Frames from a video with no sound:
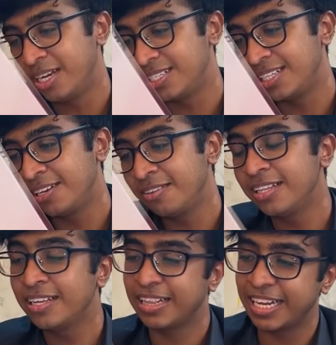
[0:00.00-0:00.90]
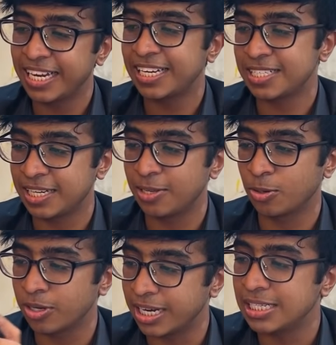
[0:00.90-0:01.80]
எஸ் இதில் வந்து அந்த இன்க்ரீடியன்ஸ்
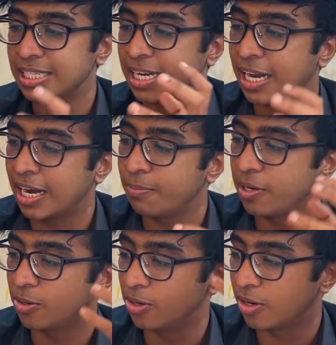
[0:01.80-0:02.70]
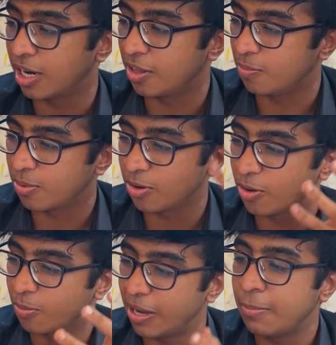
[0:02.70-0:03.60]
எழுதிருக்கோம் கிரில் சிக்கன் அலாப்பினோ அதுக்கப்புறம்
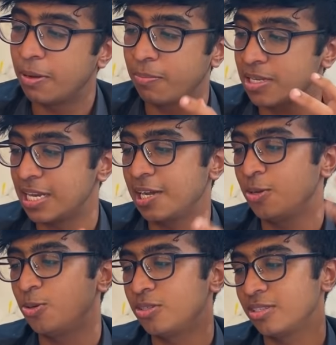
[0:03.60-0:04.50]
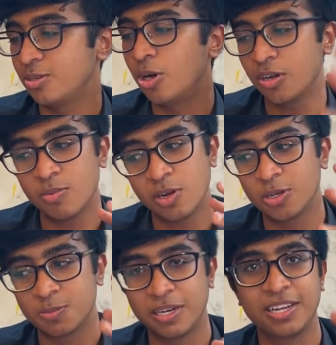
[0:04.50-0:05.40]
பெல் பெப்பர்ஸ் லெட்டியூஸ்
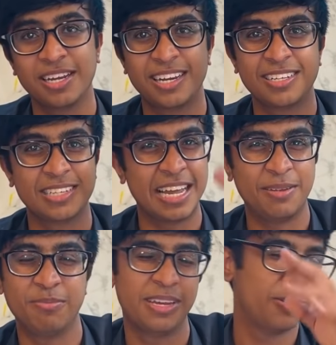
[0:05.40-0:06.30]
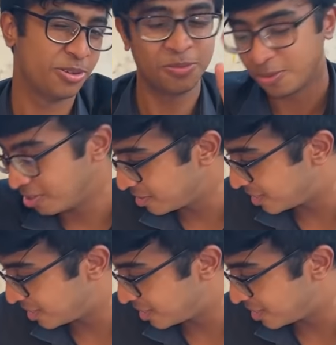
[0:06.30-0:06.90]
கோகமலோ ஸ்ப்ரிங் கிரீன்ஸ் லைம் ஏதோ ஏதோ போட்டு